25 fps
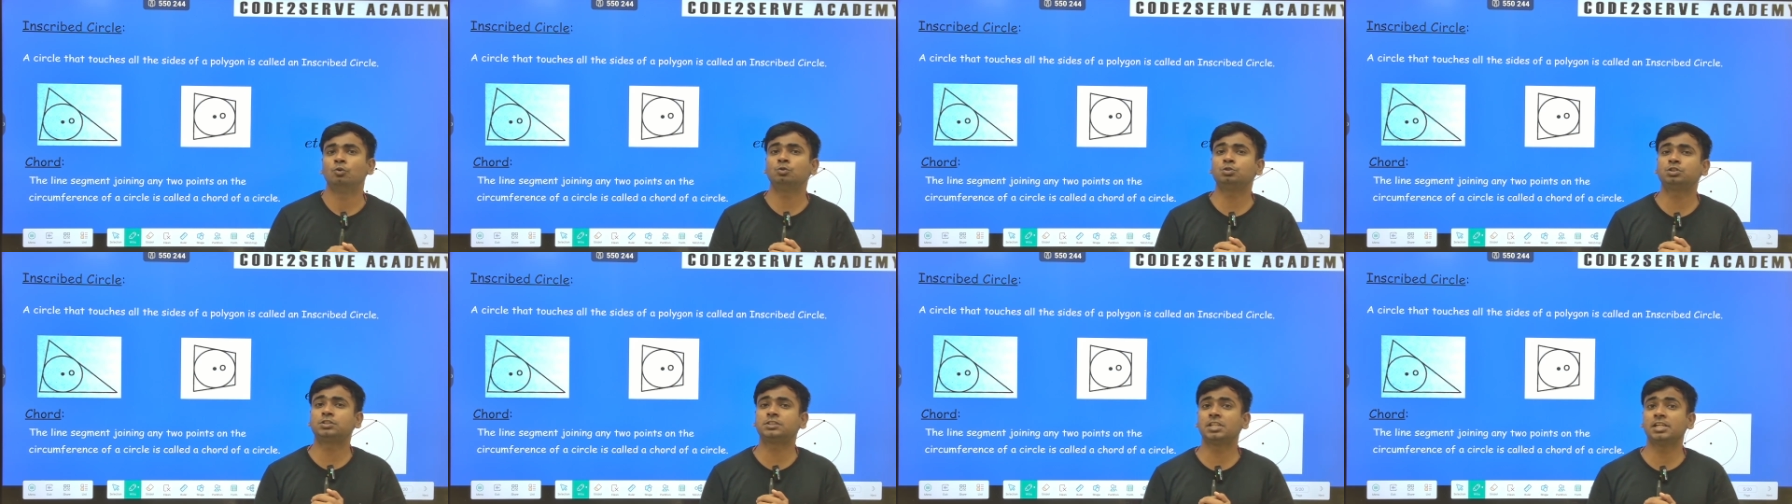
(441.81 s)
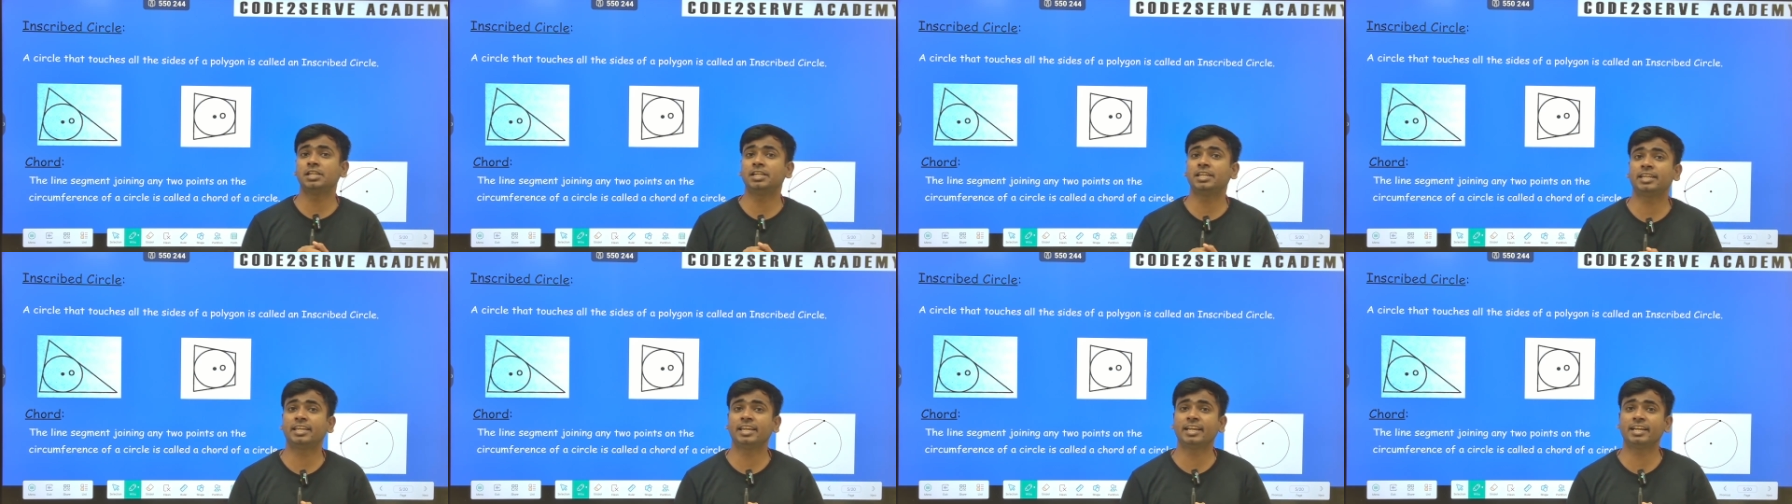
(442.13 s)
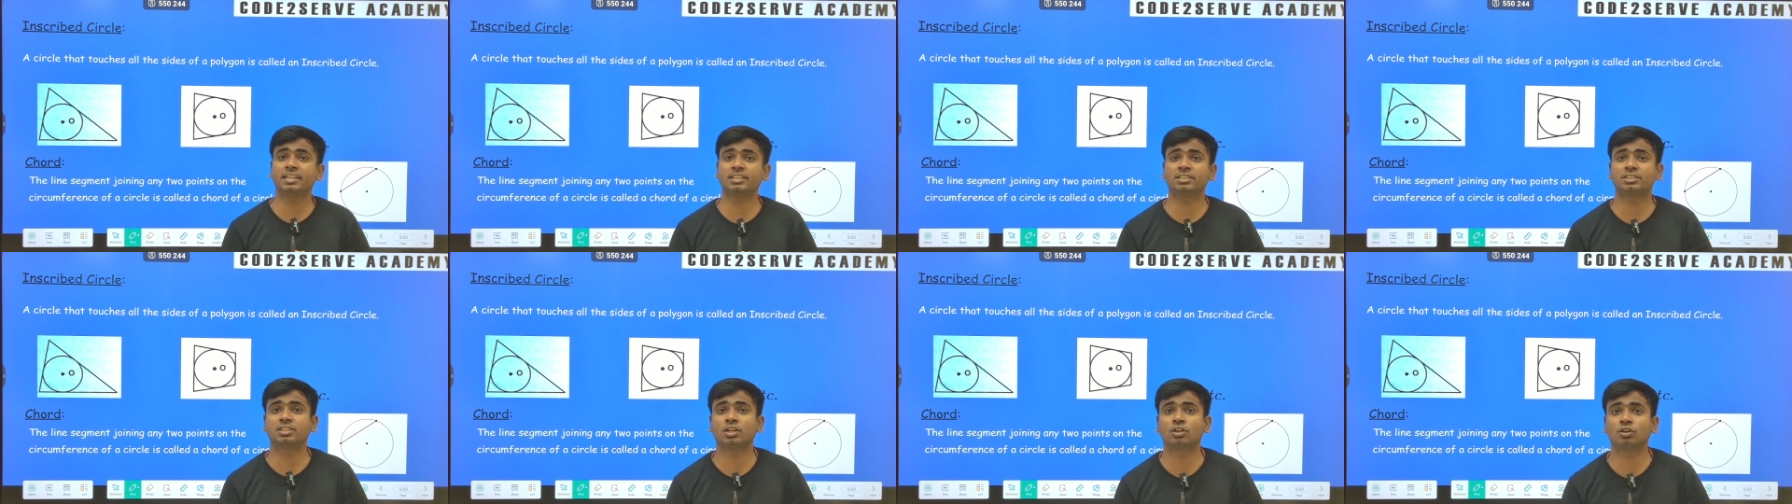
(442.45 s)
उस तरीके
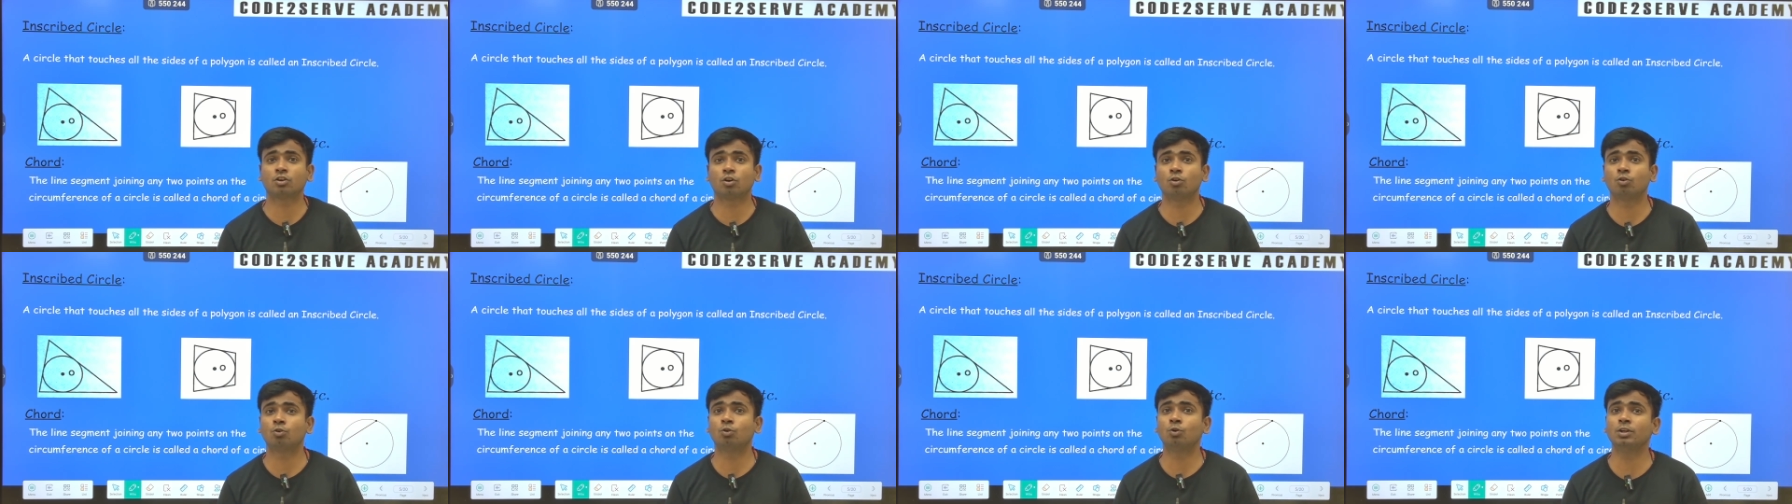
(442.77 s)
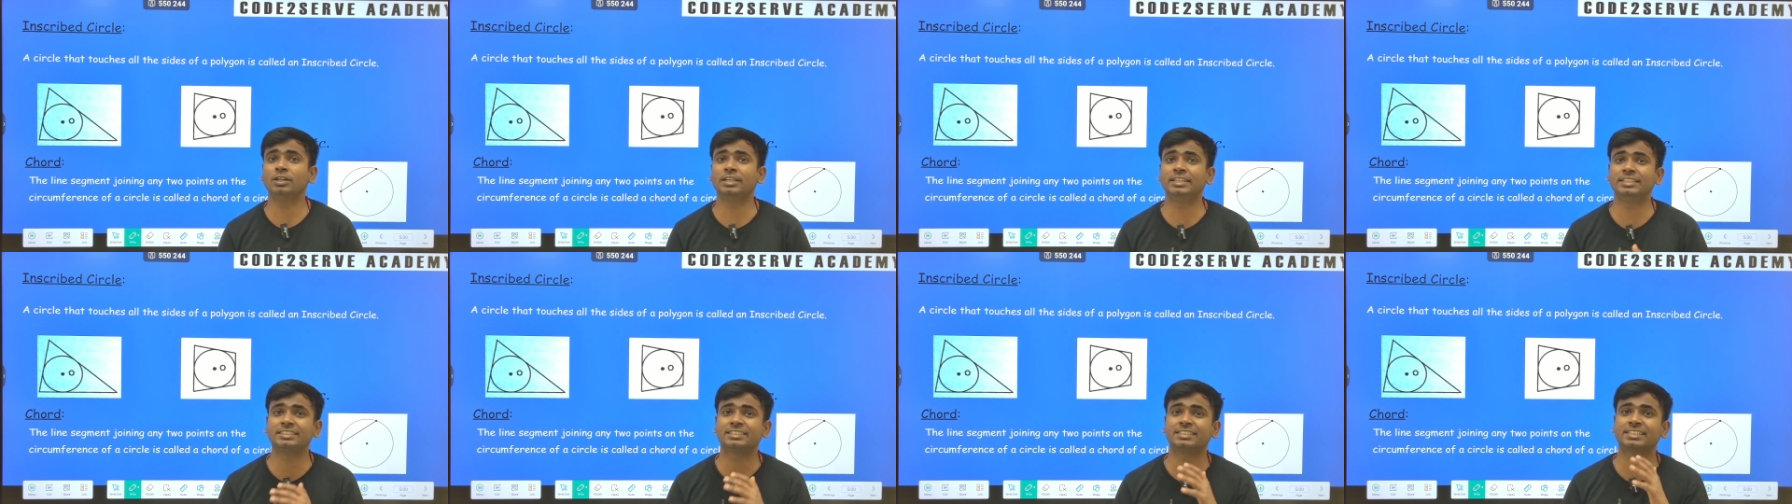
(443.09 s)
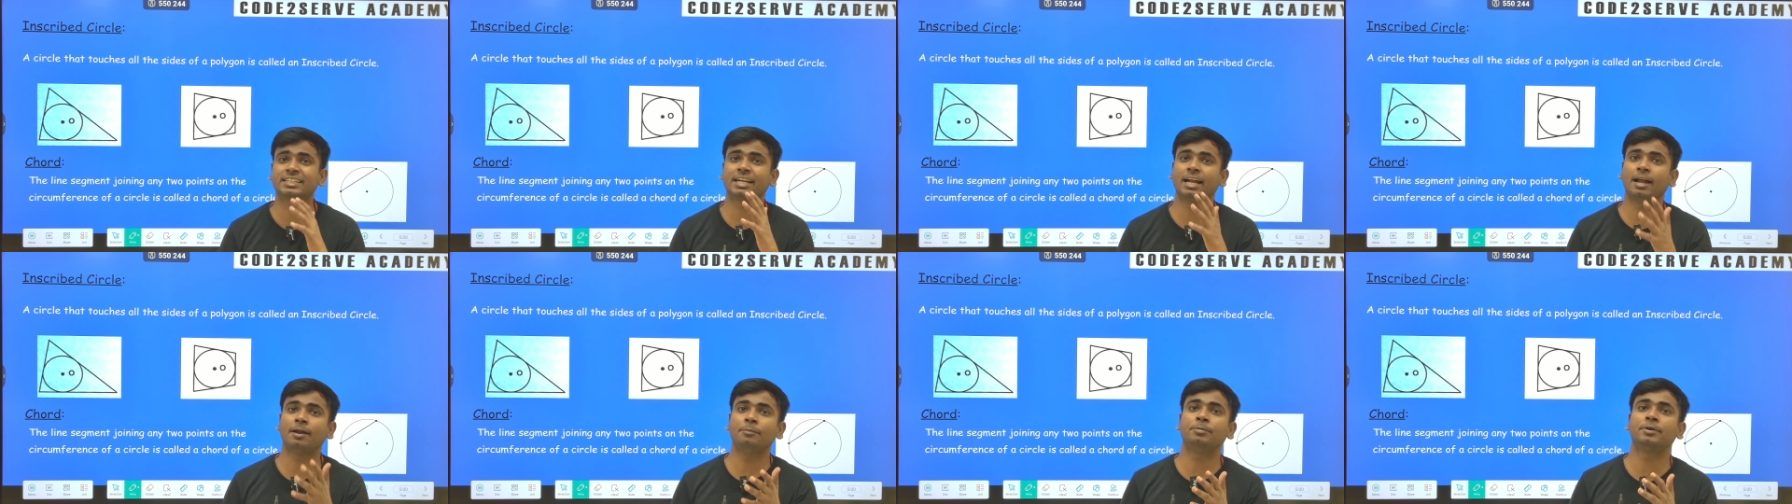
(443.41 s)
के सर्कल को
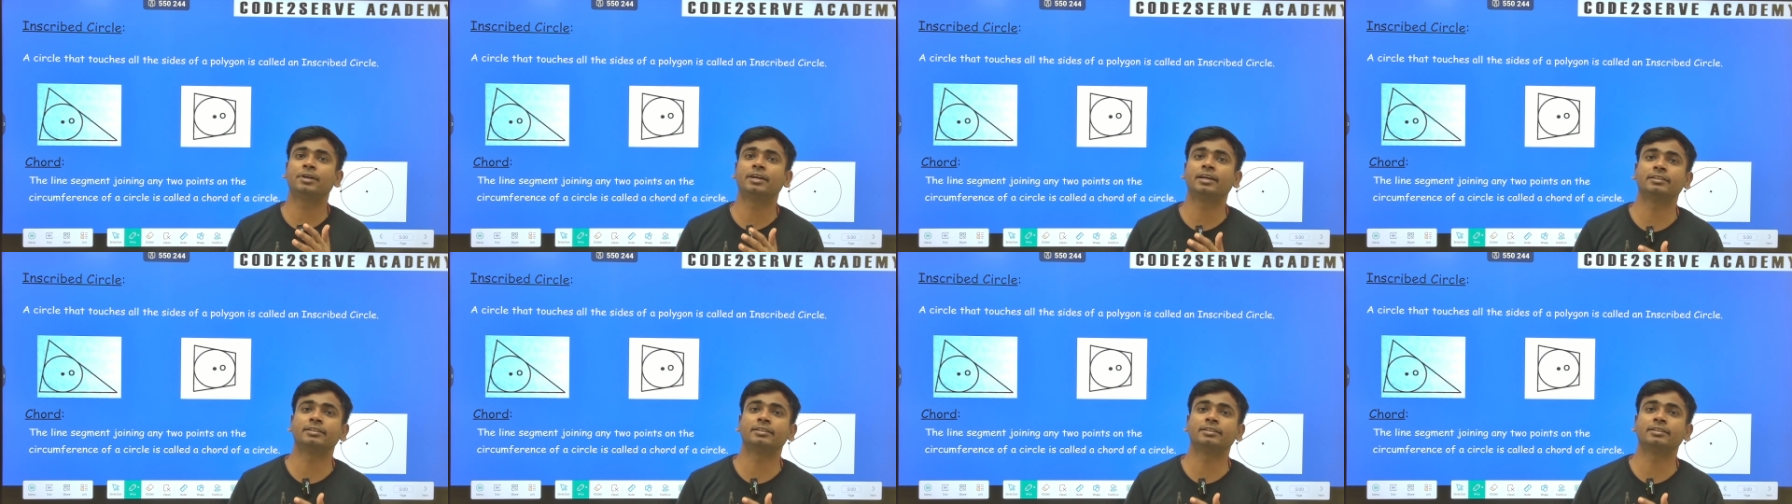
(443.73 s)
इंस्क्राइब